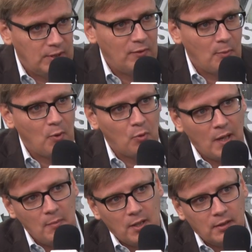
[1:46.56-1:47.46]
développement
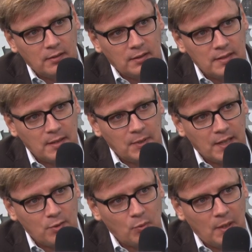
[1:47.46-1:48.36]
web les
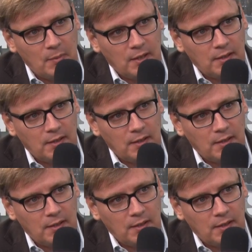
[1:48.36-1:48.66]
applications ah oui, on est de